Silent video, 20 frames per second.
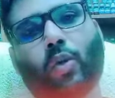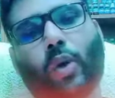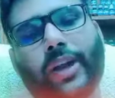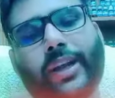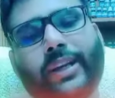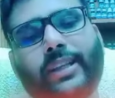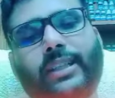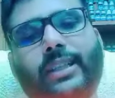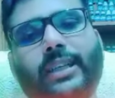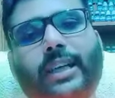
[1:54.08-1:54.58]

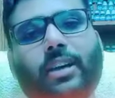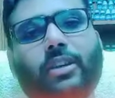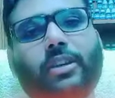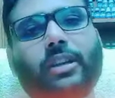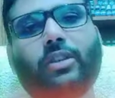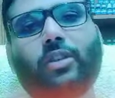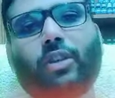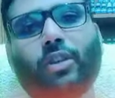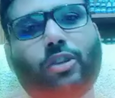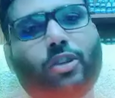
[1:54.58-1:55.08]
কয়েকটি
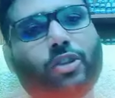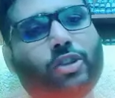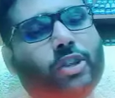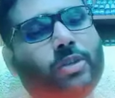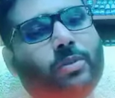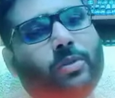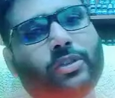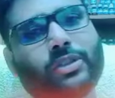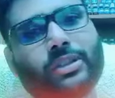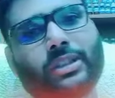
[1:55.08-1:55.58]
কারণে
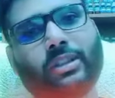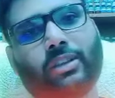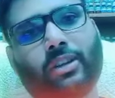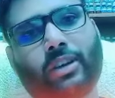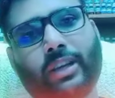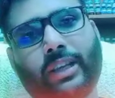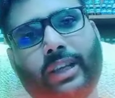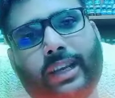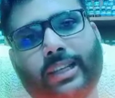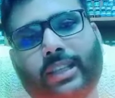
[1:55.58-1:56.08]
কণ্ঠস্বর মসৃণ
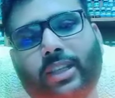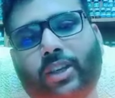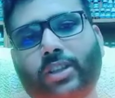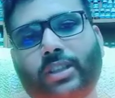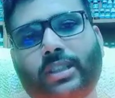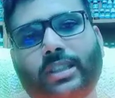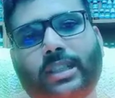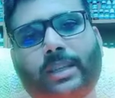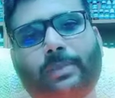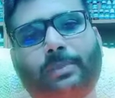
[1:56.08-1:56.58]
হয় একটা
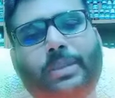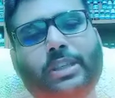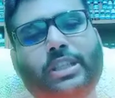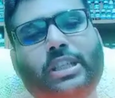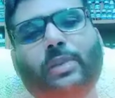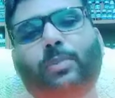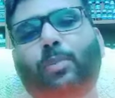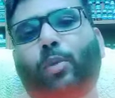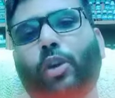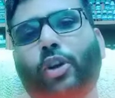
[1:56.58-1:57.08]
হচ্ছে যারা
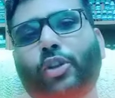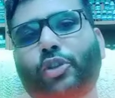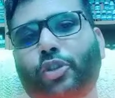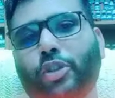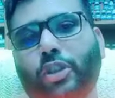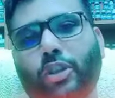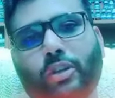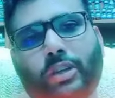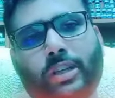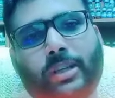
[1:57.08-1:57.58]
বেশি
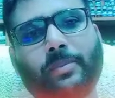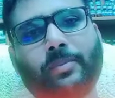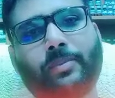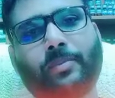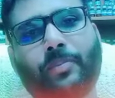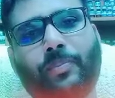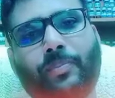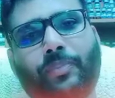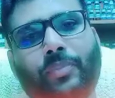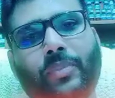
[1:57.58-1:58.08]
পড়াশোনা করে
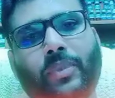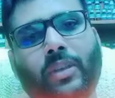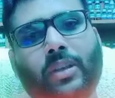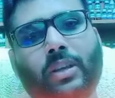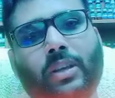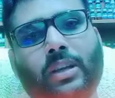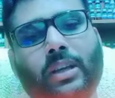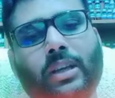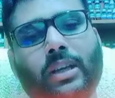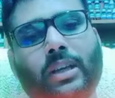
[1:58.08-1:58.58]

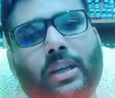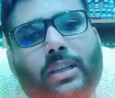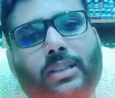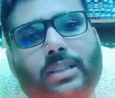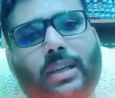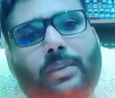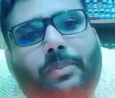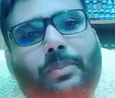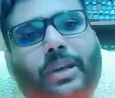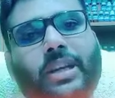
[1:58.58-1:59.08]

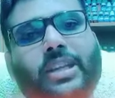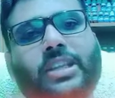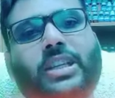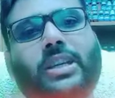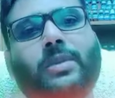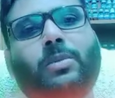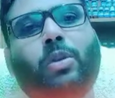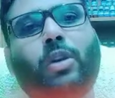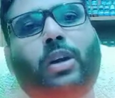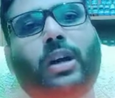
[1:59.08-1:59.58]
যারা বেশি
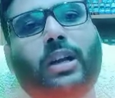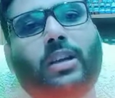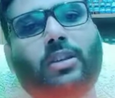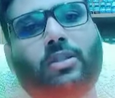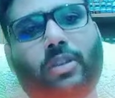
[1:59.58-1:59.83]
ভোকাল